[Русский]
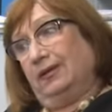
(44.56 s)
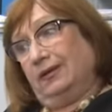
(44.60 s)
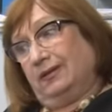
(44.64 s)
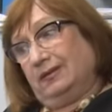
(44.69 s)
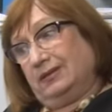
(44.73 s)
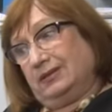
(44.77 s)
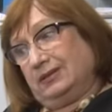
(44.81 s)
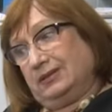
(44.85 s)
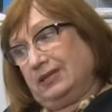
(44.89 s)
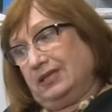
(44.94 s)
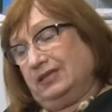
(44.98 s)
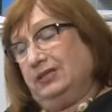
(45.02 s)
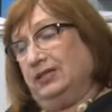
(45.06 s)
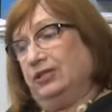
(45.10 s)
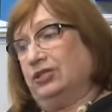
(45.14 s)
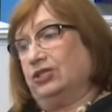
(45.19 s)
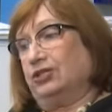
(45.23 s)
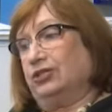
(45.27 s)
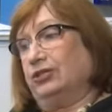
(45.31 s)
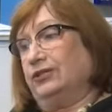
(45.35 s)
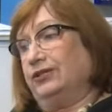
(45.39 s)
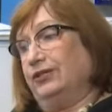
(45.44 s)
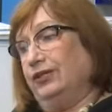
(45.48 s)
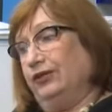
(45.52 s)

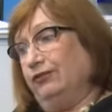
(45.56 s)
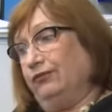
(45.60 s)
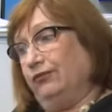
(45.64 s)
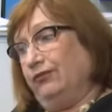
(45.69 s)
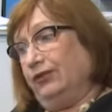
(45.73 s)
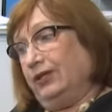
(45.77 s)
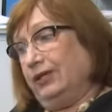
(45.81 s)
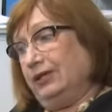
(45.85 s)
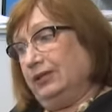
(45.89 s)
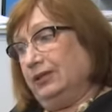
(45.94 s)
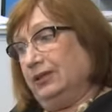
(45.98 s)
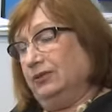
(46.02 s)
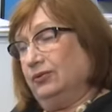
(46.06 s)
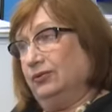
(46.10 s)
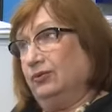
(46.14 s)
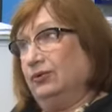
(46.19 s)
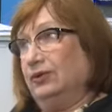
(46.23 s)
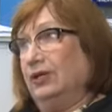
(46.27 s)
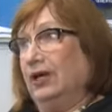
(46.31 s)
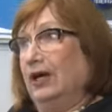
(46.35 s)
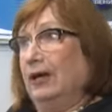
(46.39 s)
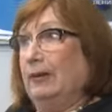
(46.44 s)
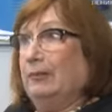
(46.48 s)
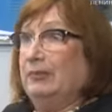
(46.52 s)
задержат, не выдадут,
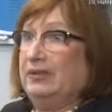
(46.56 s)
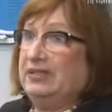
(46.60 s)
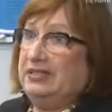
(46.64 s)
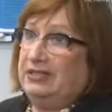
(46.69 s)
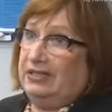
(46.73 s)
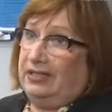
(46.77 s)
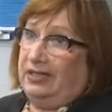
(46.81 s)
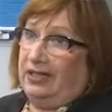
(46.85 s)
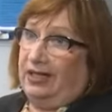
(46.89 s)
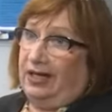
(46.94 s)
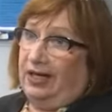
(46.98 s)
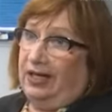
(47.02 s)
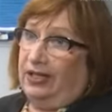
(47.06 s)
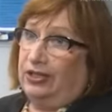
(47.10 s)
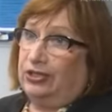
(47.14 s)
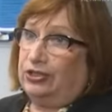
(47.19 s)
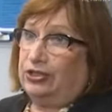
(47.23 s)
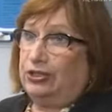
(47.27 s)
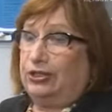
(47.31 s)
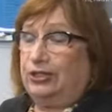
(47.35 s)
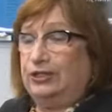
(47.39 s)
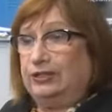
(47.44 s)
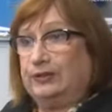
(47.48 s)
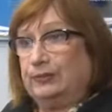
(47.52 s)

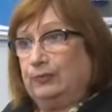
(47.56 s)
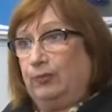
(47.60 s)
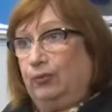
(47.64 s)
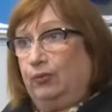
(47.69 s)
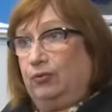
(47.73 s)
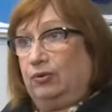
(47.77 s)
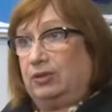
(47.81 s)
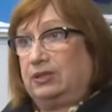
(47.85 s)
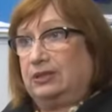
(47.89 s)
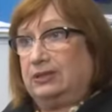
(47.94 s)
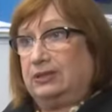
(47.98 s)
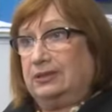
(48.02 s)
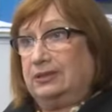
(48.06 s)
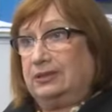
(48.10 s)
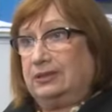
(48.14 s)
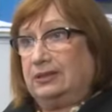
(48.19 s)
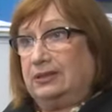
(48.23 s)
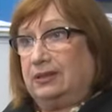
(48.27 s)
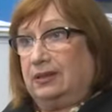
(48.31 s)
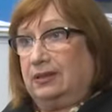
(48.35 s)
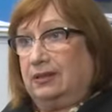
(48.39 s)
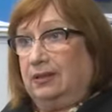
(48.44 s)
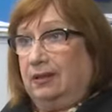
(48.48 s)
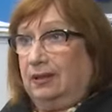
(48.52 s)
потеряешь,
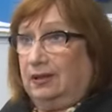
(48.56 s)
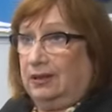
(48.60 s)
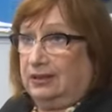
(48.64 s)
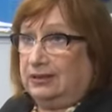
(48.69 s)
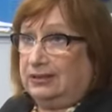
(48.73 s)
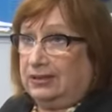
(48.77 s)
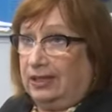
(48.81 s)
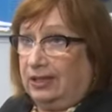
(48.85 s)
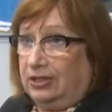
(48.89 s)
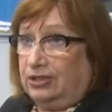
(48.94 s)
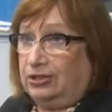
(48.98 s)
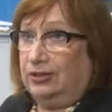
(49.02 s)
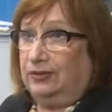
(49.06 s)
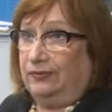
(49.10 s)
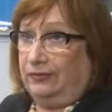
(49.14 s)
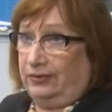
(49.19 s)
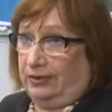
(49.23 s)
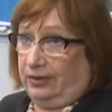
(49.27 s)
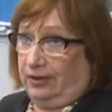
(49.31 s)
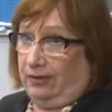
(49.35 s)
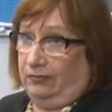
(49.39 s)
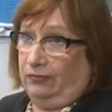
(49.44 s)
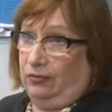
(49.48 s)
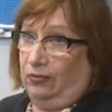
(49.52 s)
испортится. Стаж все
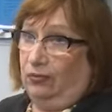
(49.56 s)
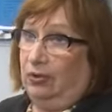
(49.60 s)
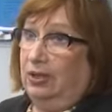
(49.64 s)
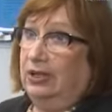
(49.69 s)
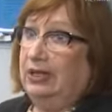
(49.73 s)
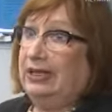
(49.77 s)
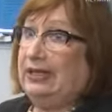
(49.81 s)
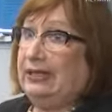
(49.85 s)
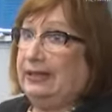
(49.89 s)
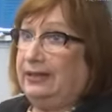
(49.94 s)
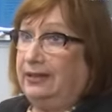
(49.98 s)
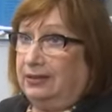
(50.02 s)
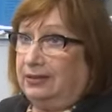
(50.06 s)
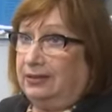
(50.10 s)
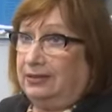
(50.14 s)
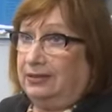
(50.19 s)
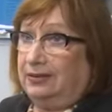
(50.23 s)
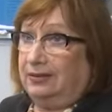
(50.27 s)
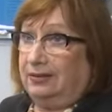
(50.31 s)
равно есть.